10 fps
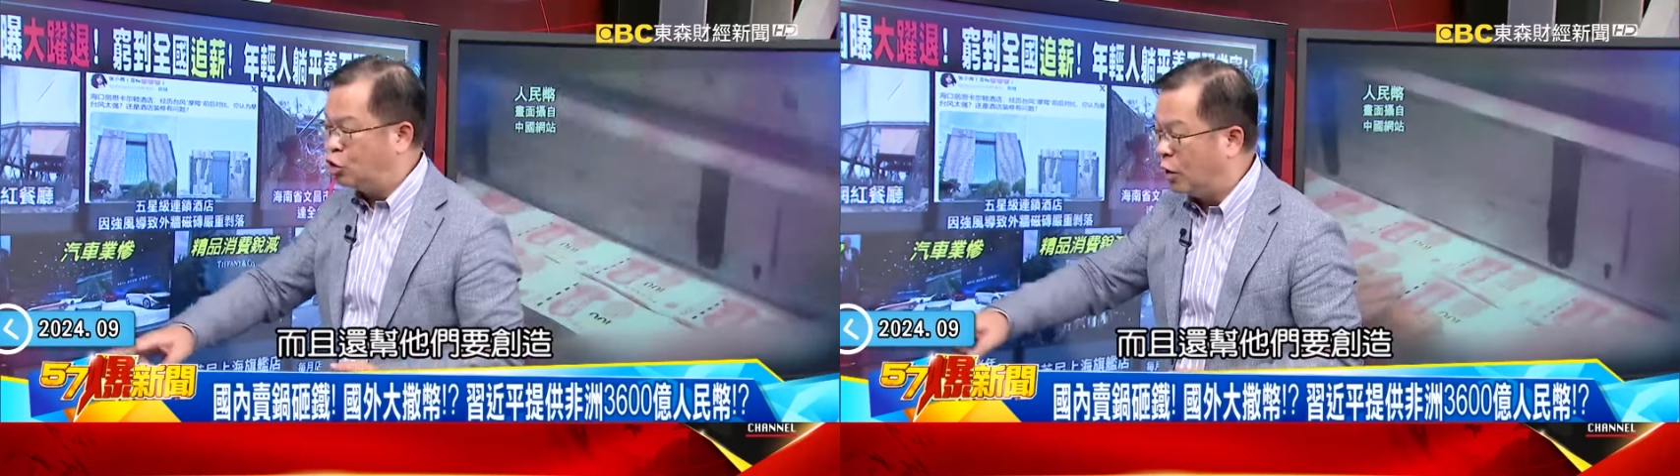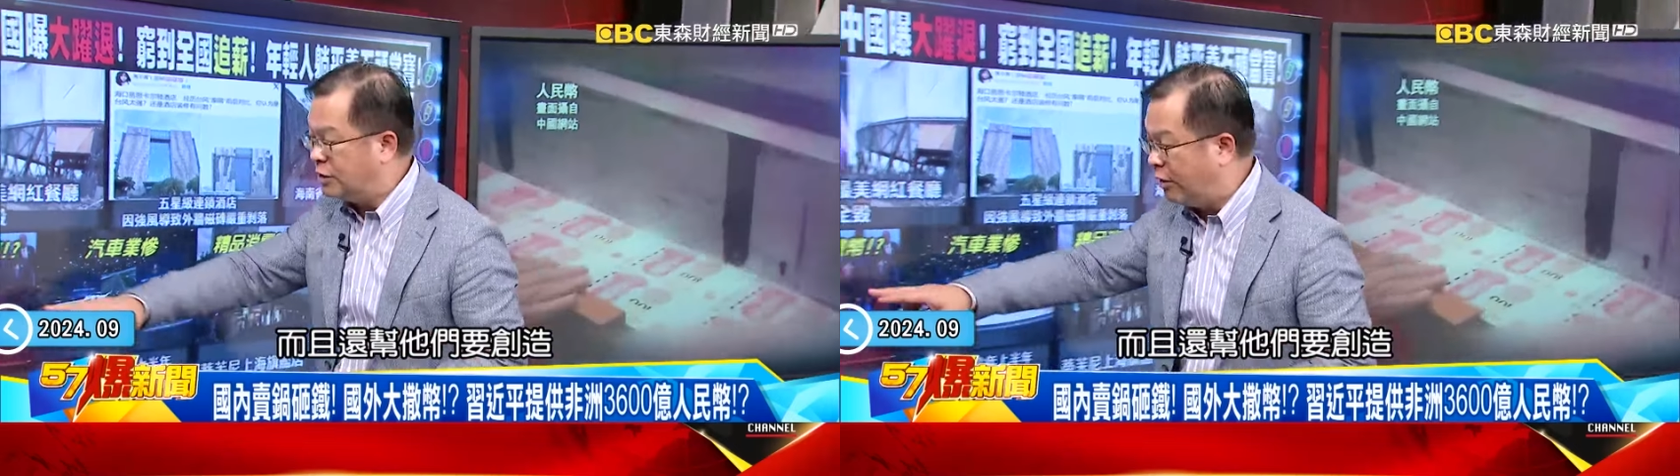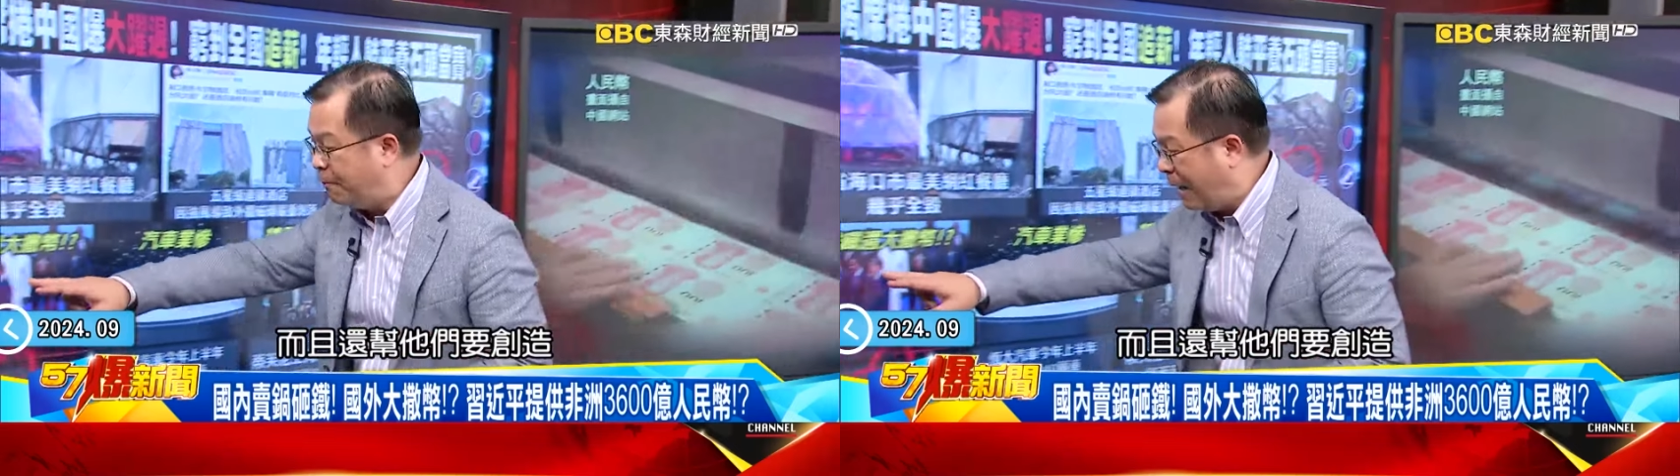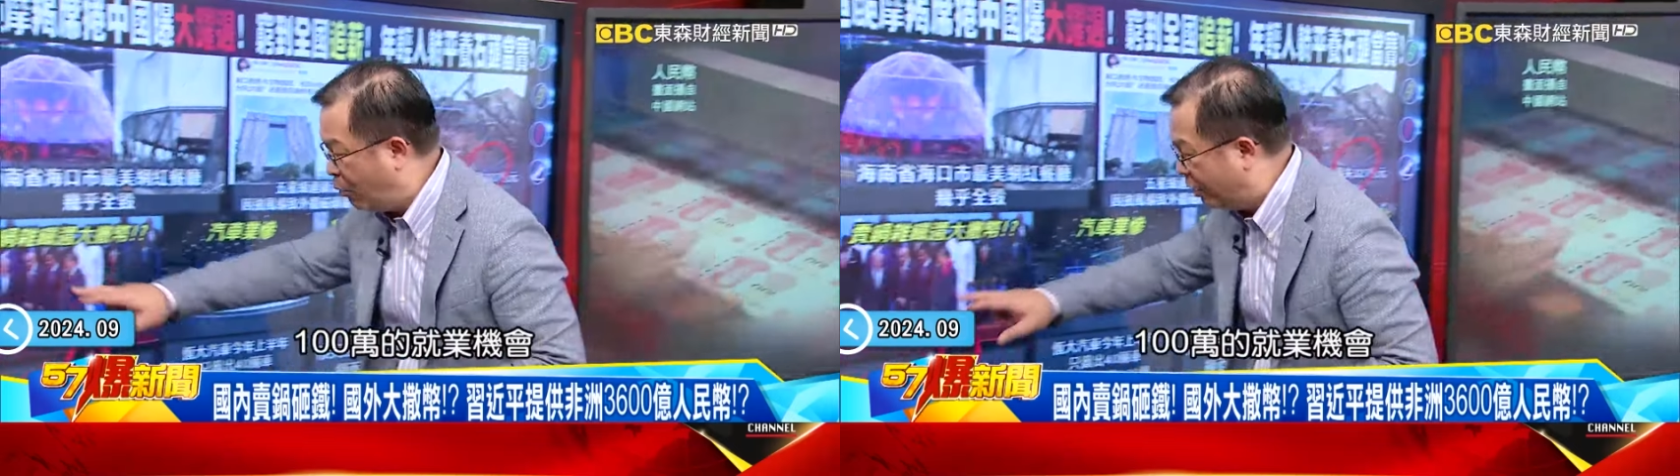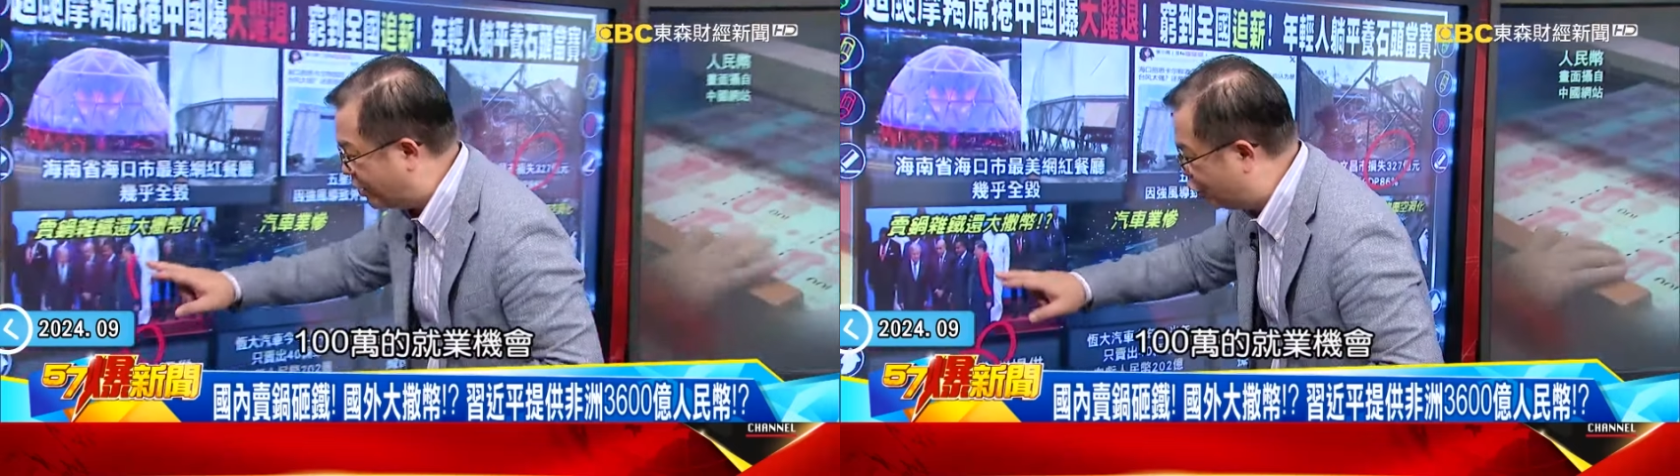创造一百
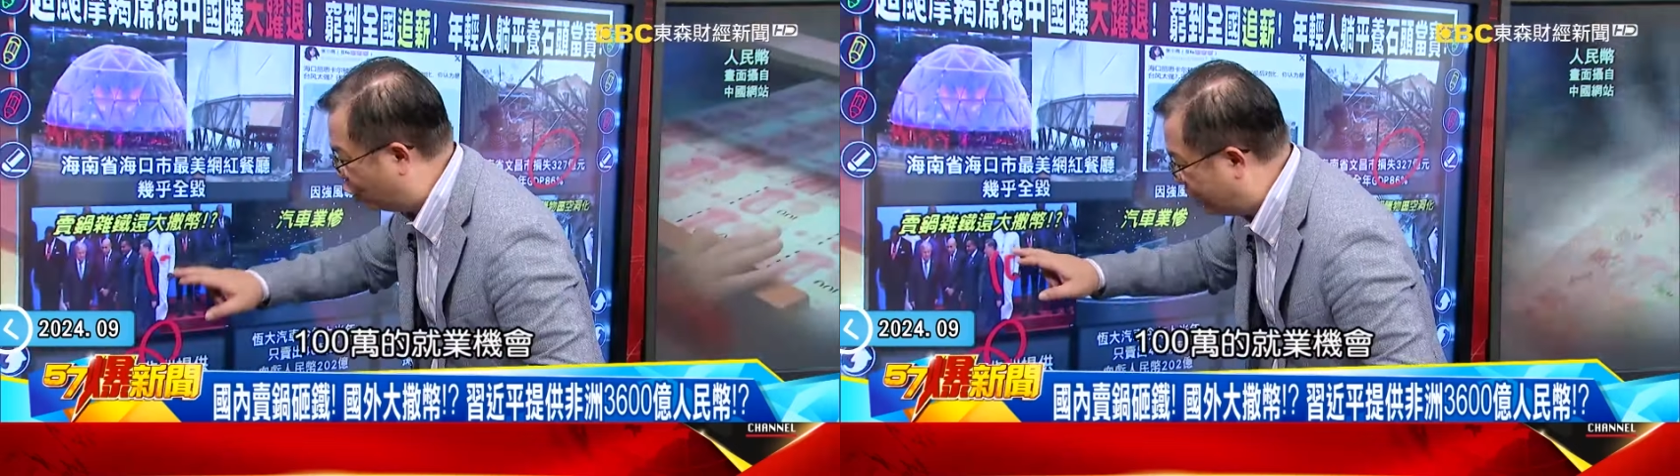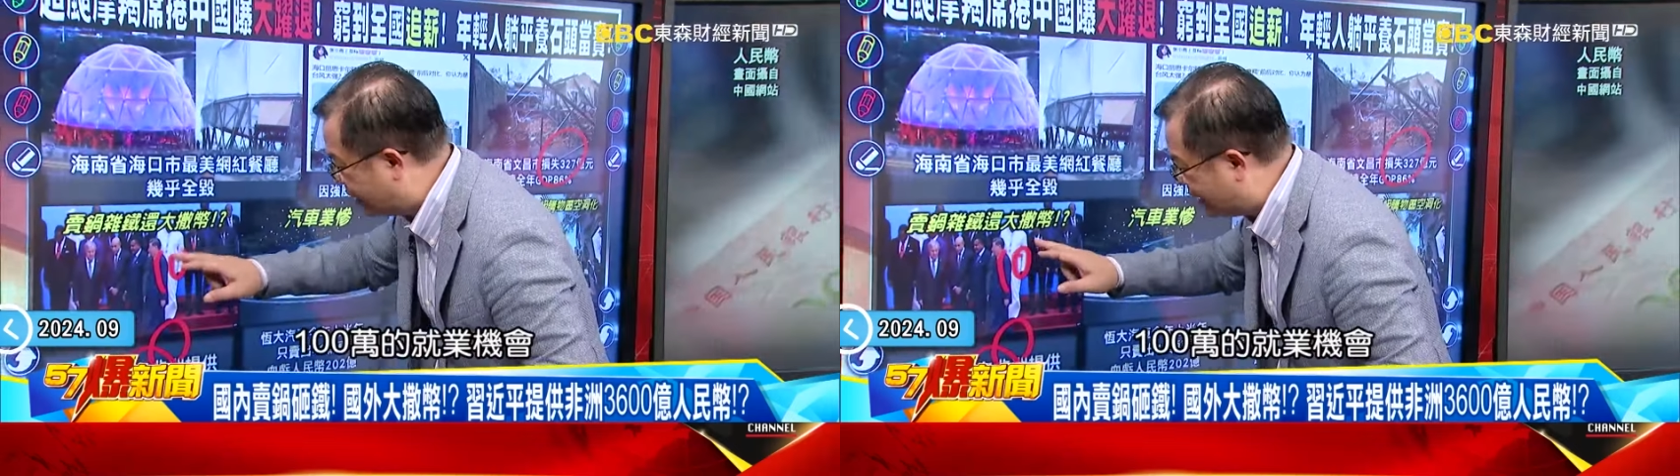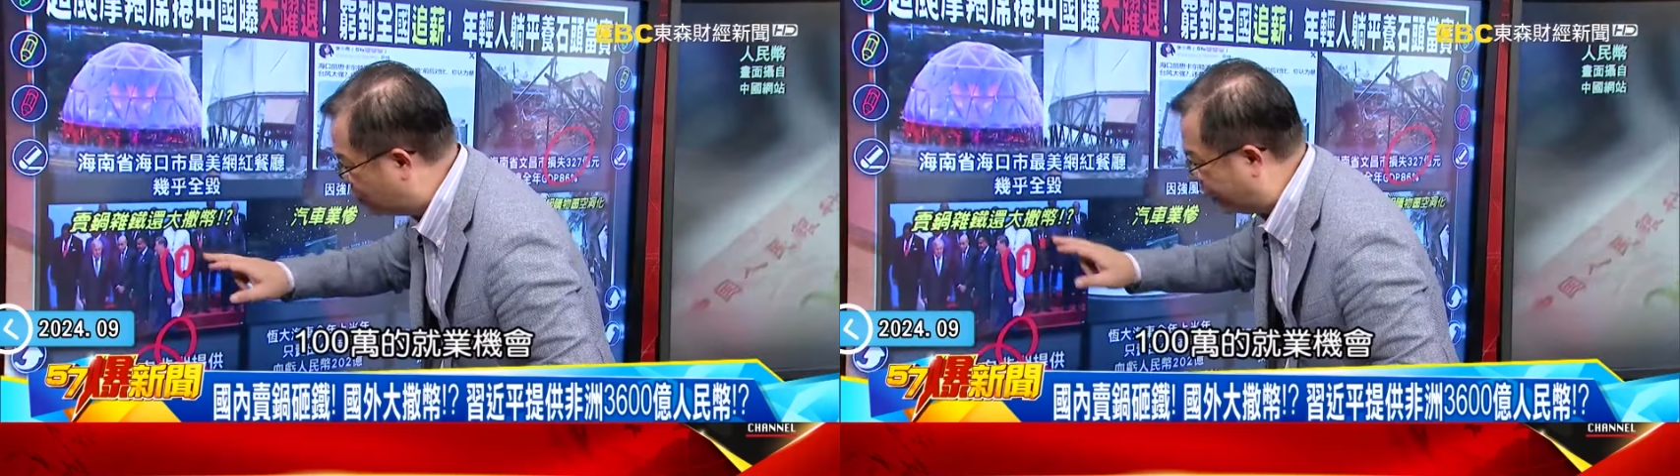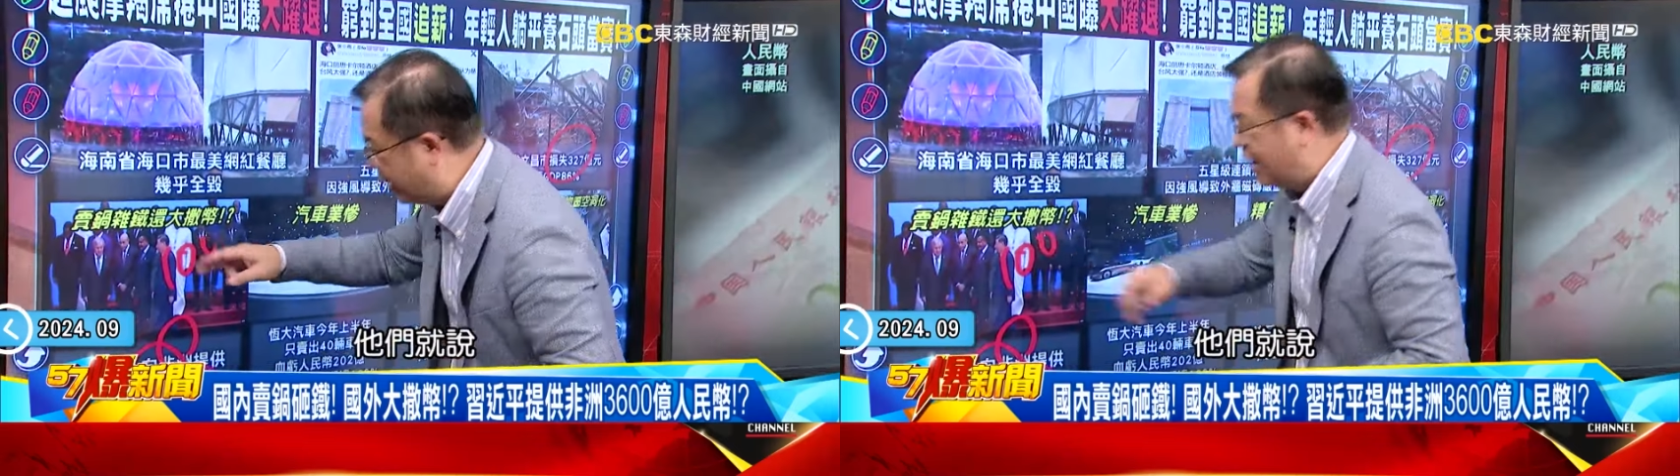万的就业机会，